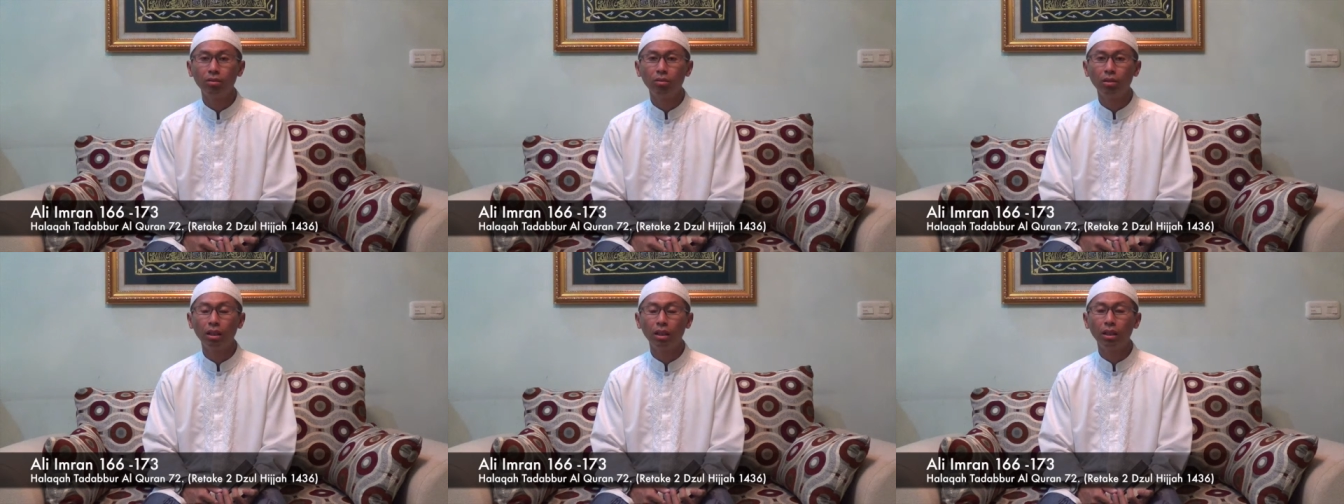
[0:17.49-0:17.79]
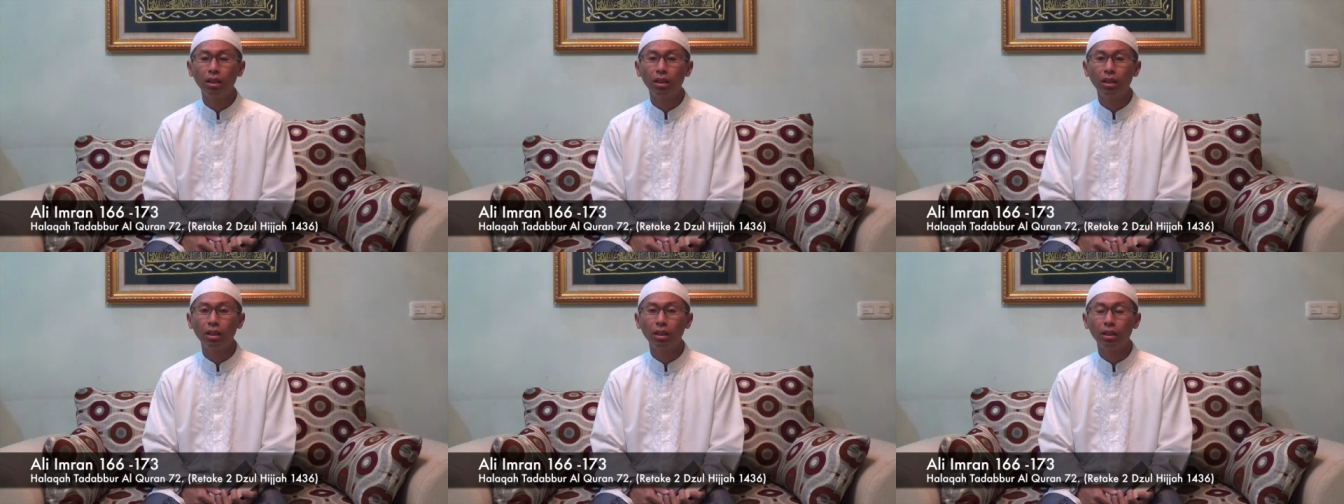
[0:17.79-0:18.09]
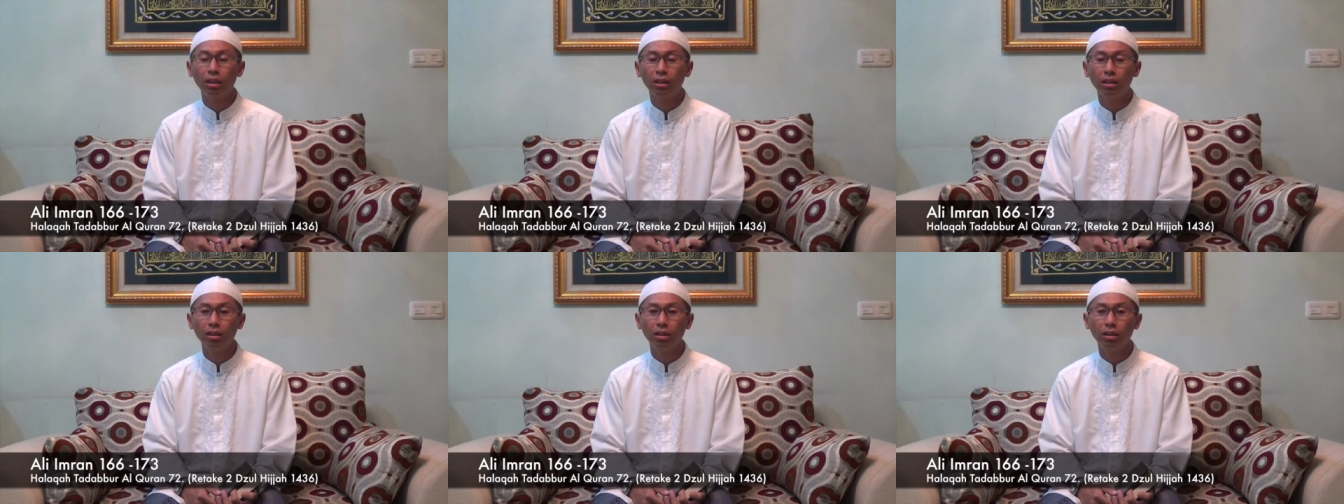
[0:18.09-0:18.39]
Wa
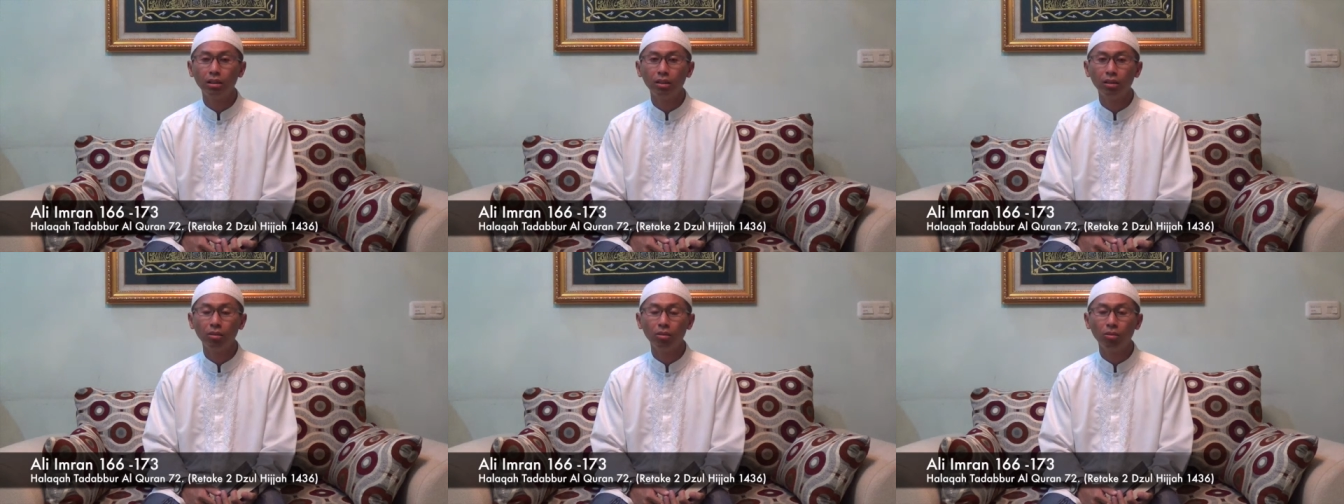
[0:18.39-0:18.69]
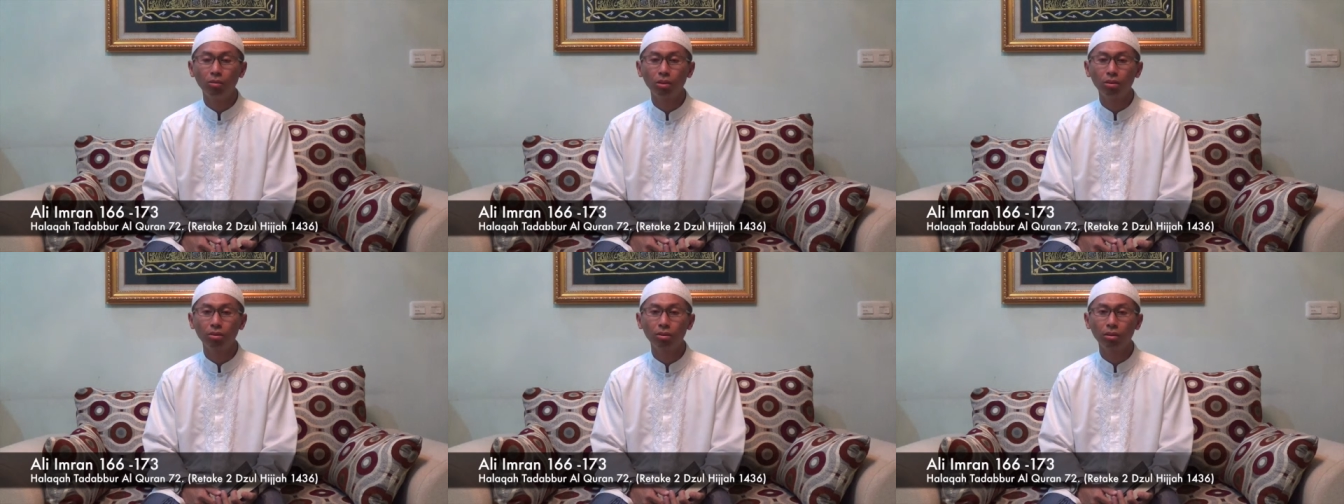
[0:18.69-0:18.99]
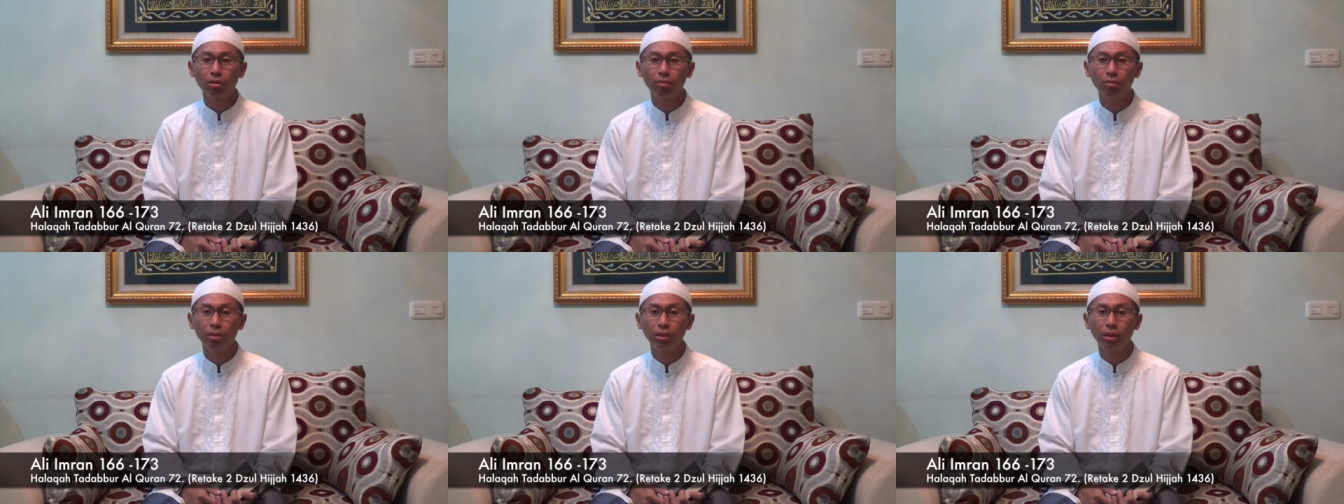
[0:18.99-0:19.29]
ala alihi wa
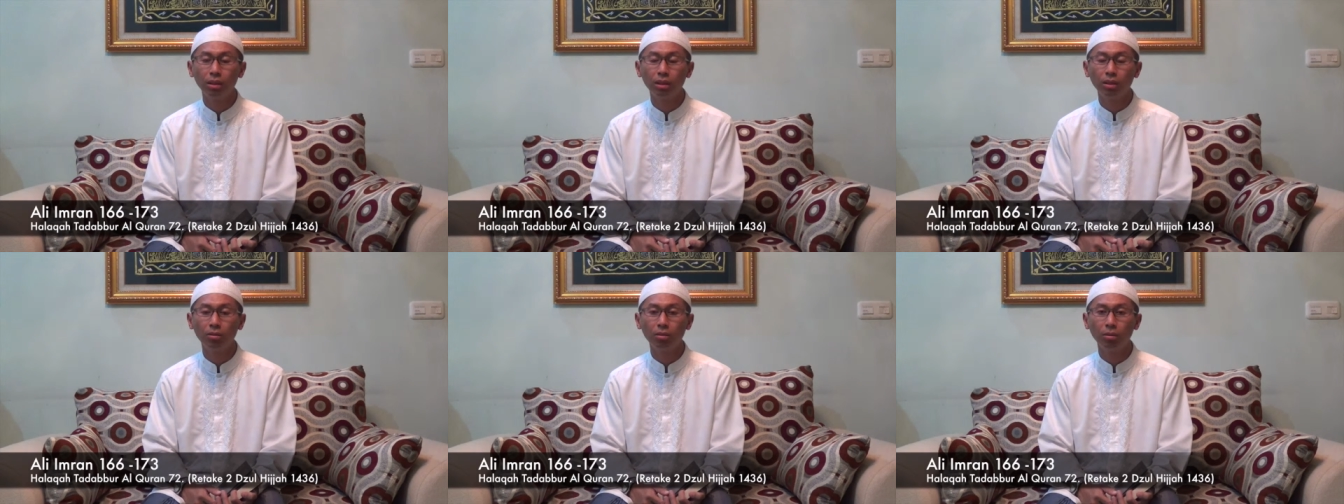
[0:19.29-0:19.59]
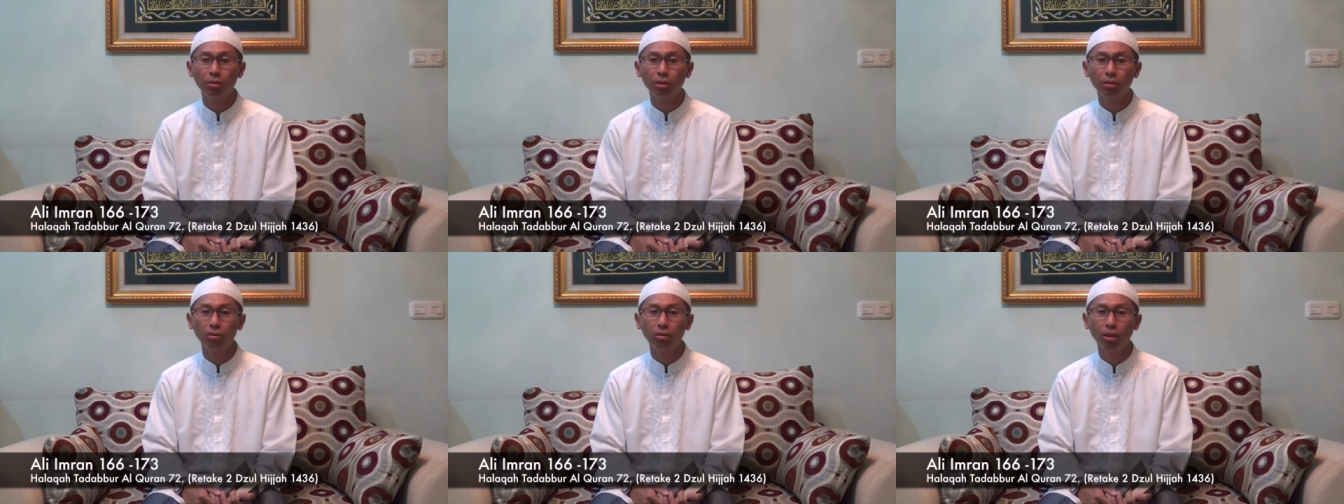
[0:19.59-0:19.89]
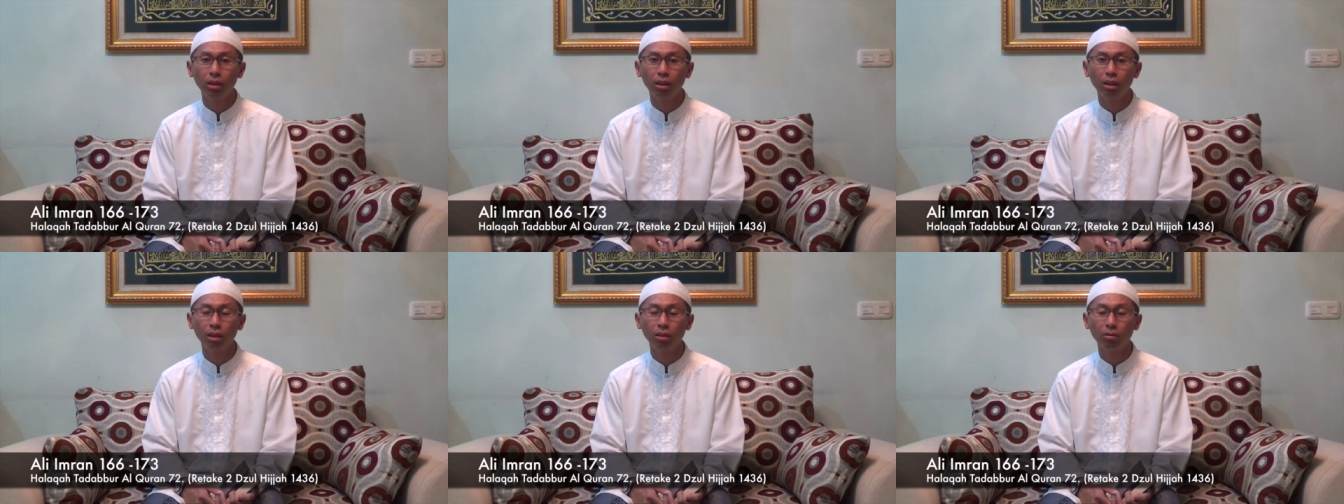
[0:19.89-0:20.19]
sahbihi wa
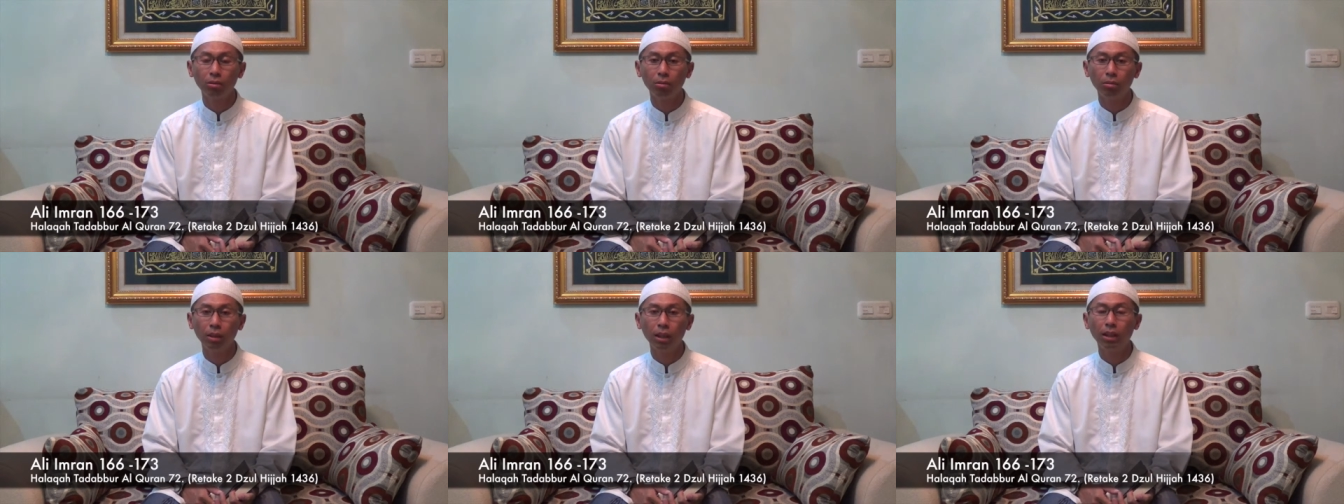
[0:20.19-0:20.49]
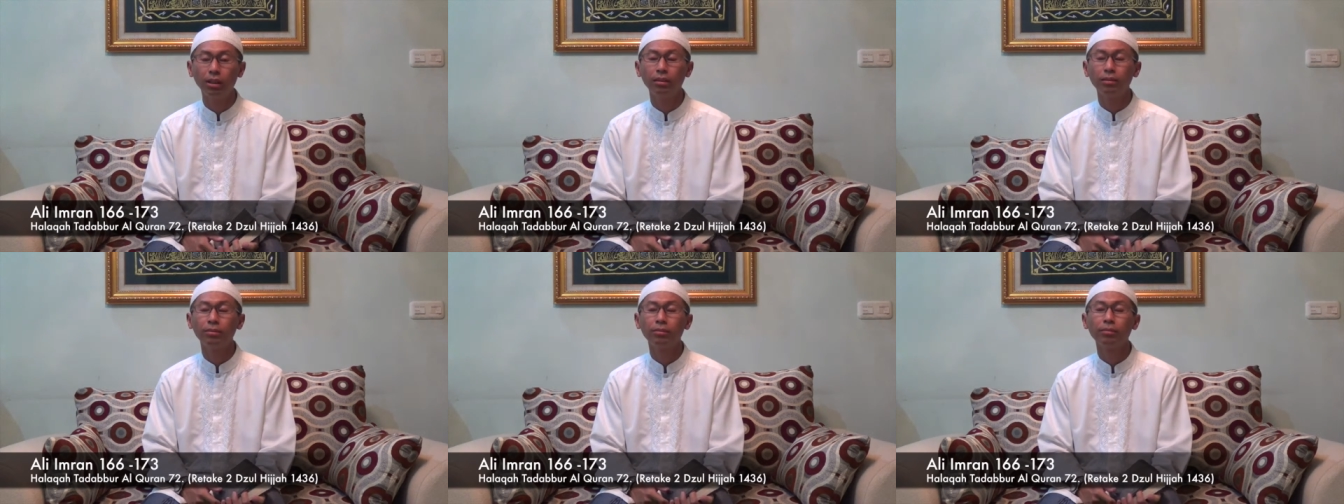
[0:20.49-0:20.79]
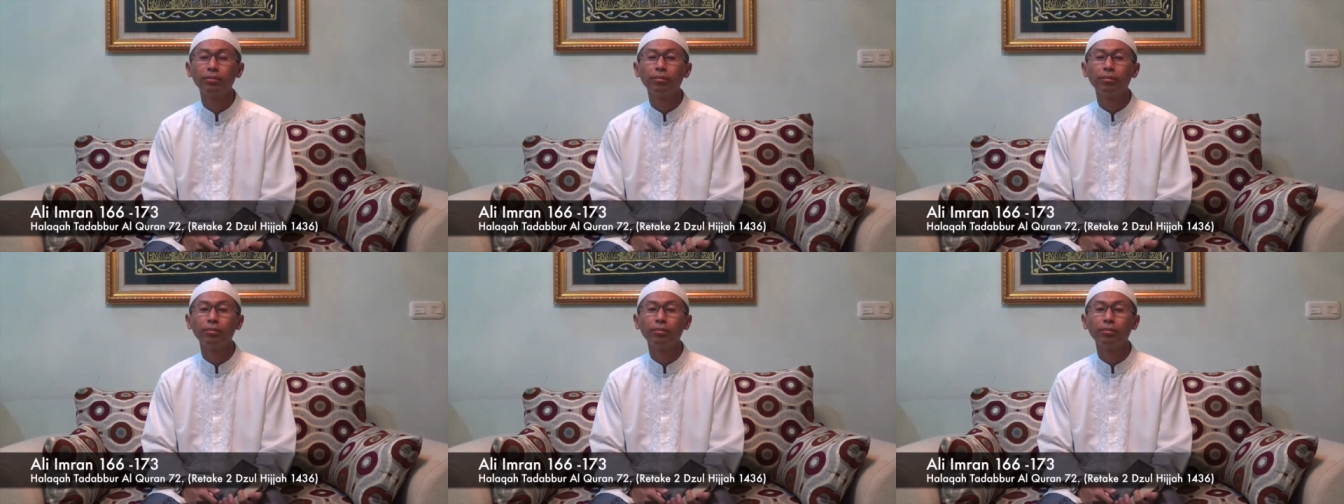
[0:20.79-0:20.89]
mawala wa ba'd